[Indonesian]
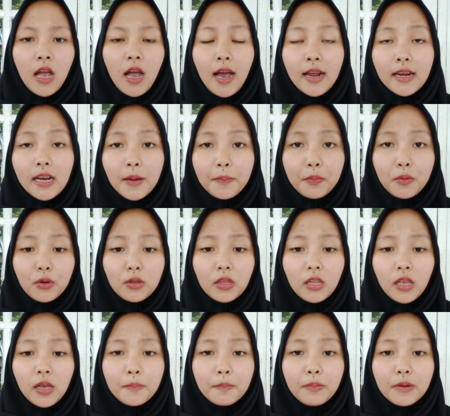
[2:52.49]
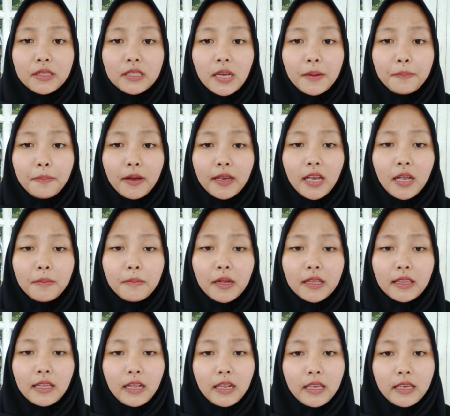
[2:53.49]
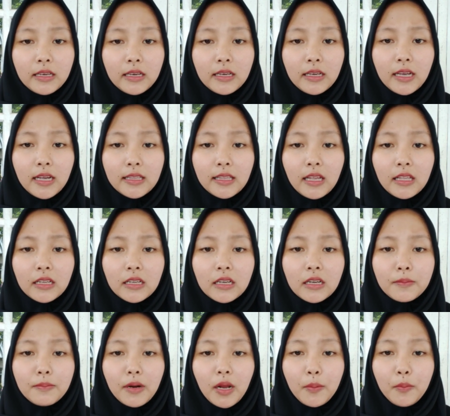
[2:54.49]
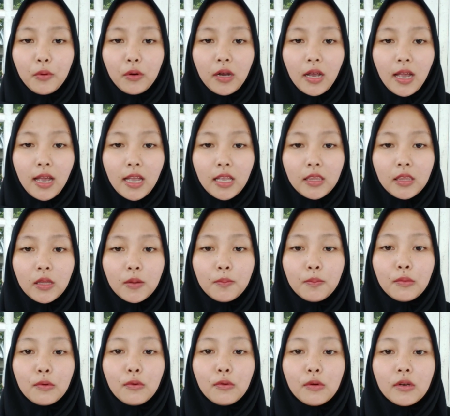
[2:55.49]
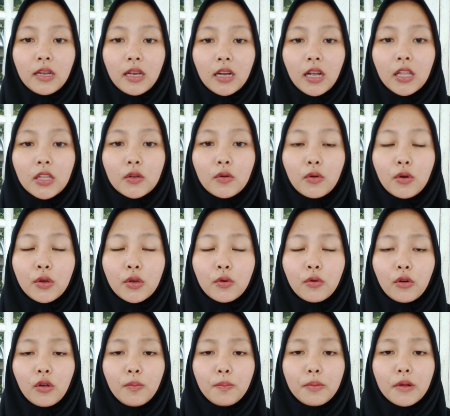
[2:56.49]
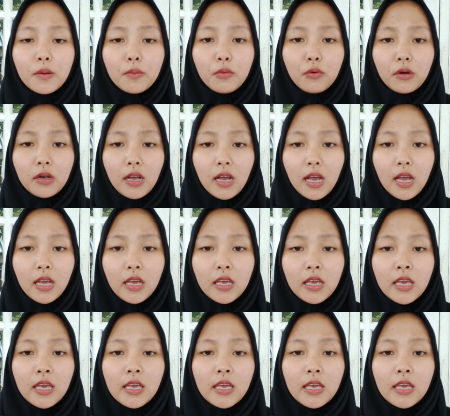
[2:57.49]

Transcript: Adapun penyampaian materi kegiatan kepramukaan menggunakan kurikulum pramuka